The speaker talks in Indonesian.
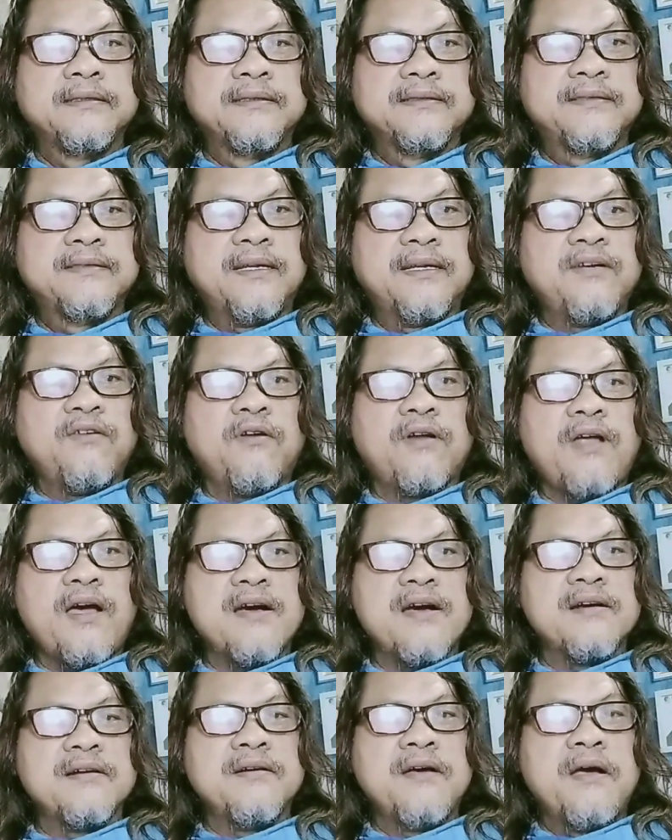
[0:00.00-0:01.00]
sering
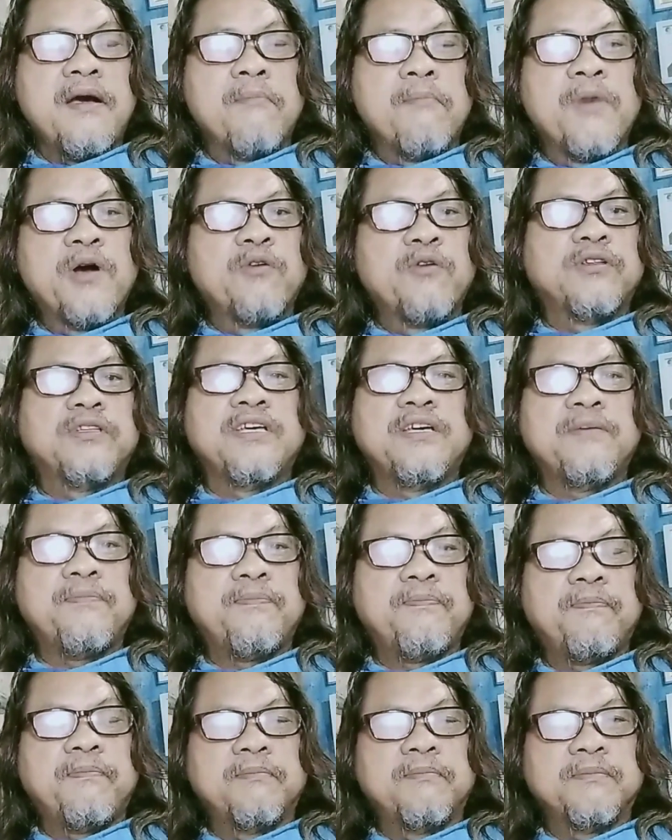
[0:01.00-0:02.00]
orang mengutip
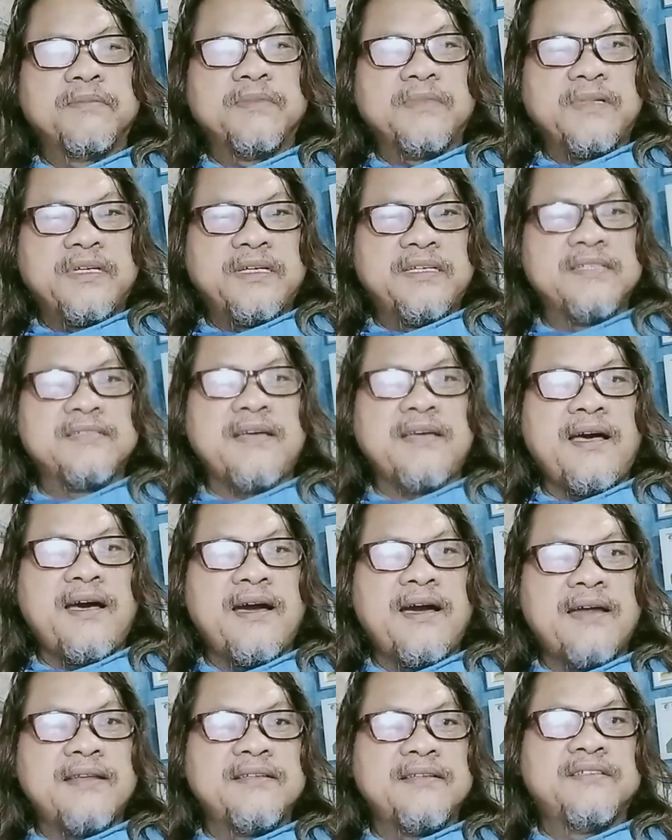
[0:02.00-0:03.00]
kisah
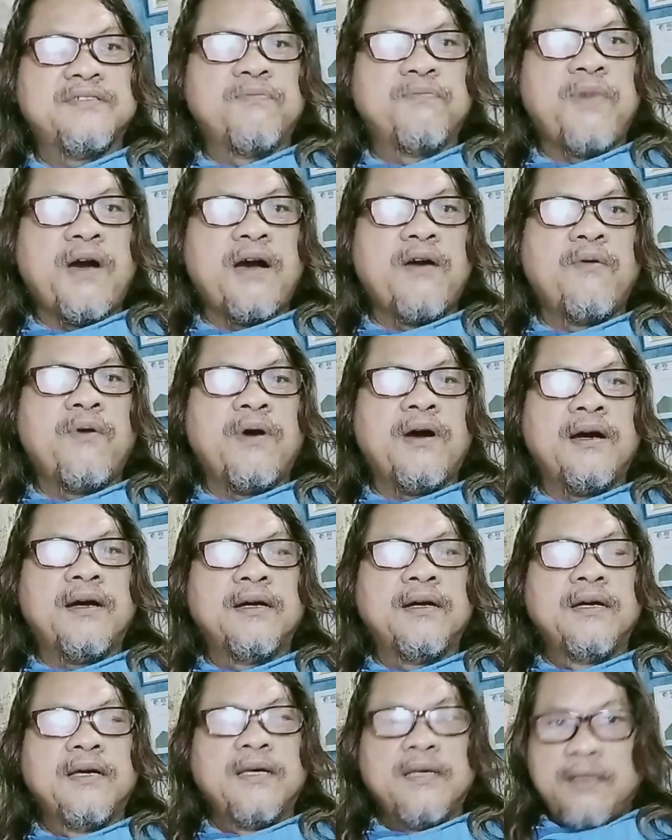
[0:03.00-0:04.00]
hadis bahwa
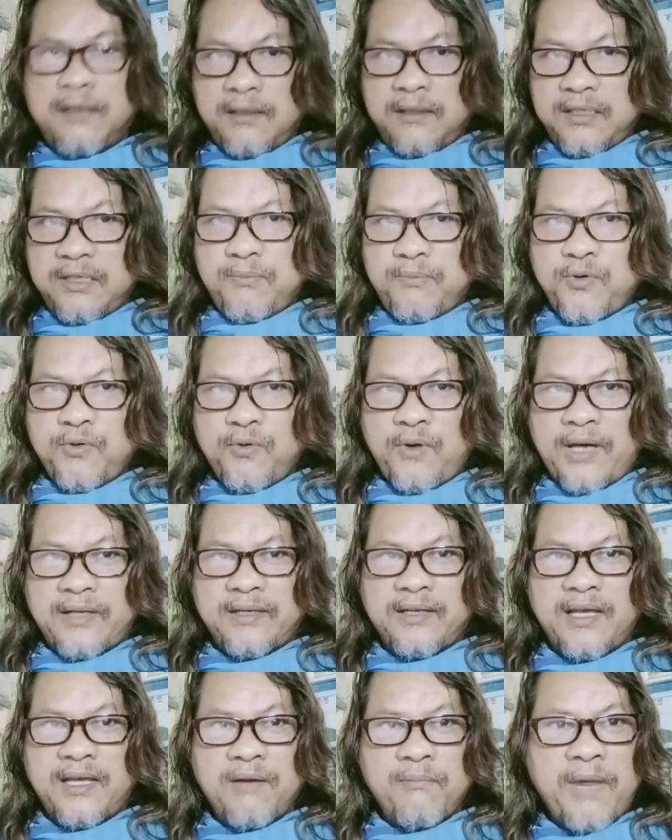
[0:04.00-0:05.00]
ibu
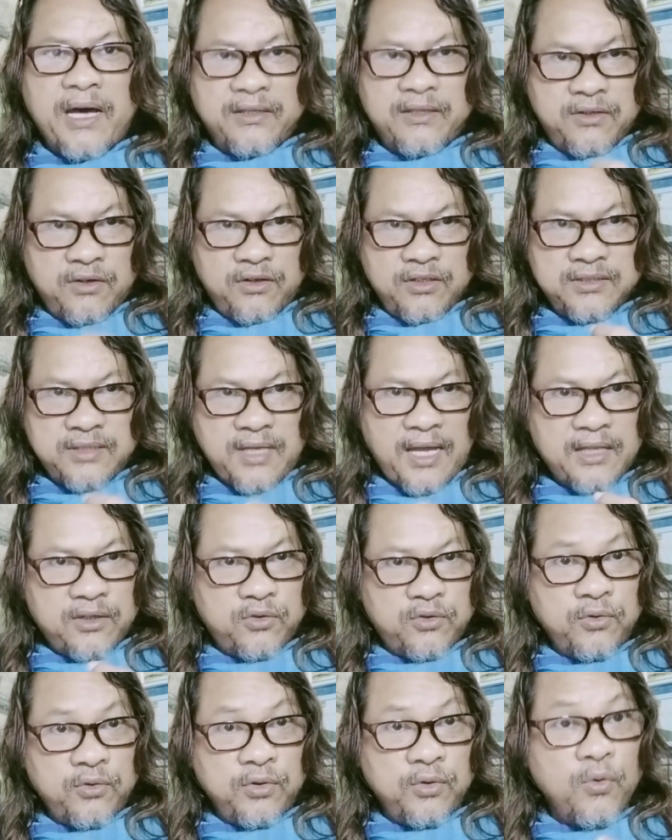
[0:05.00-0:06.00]
adalah
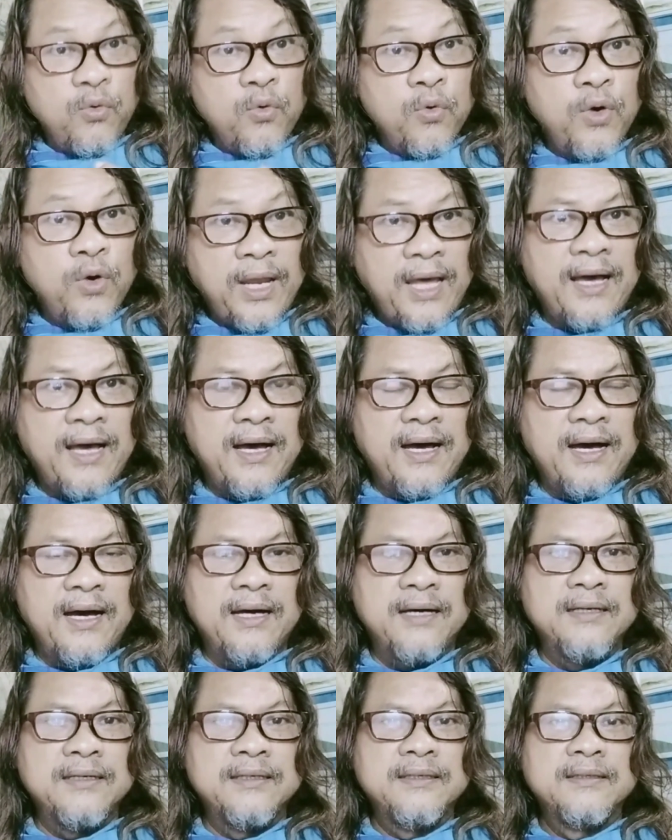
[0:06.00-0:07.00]
madrasatul ula.
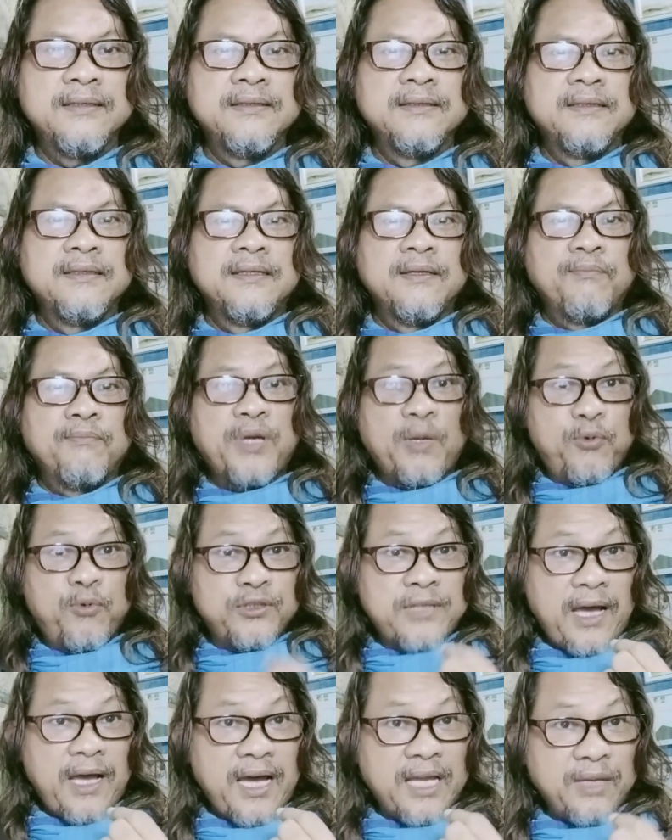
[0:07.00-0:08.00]

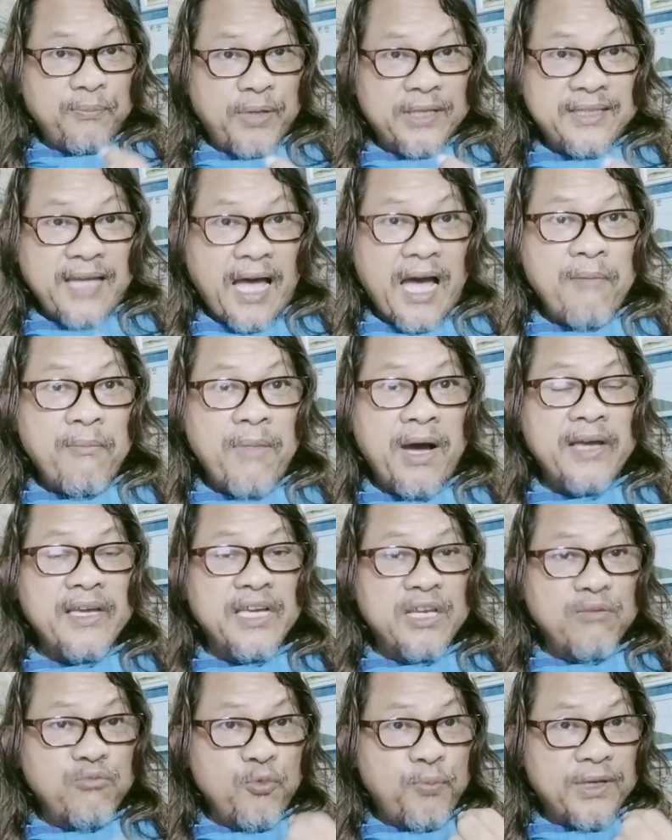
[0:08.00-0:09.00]
Perpustakaan pertama,
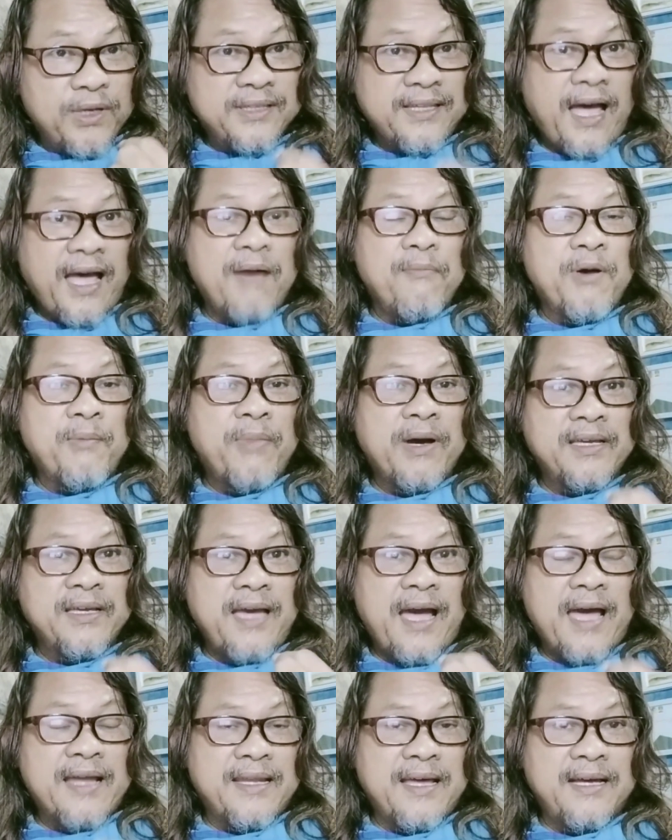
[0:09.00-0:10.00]
ilmu pertama bagi
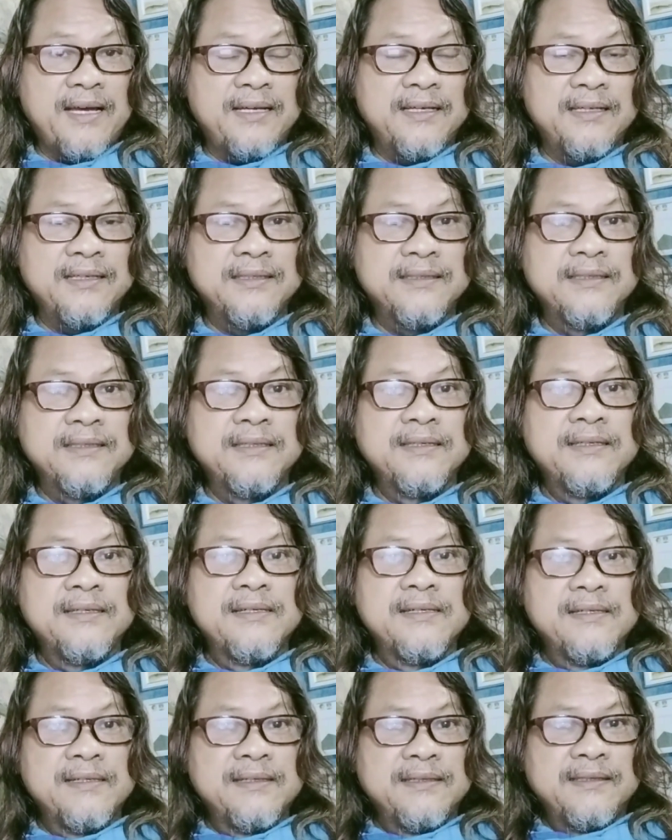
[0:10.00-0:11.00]
anak
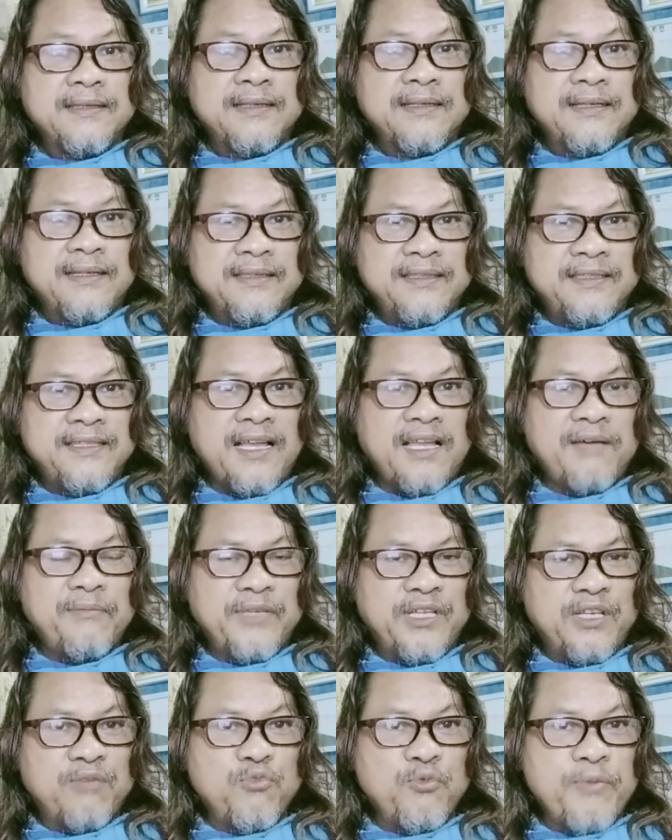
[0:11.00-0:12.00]
dalam
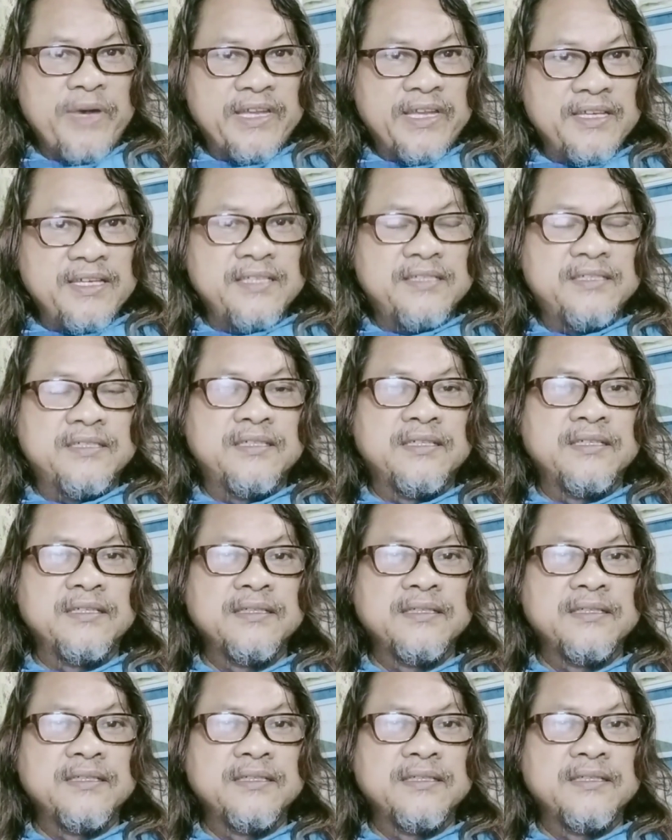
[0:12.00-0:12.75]
ilmu medis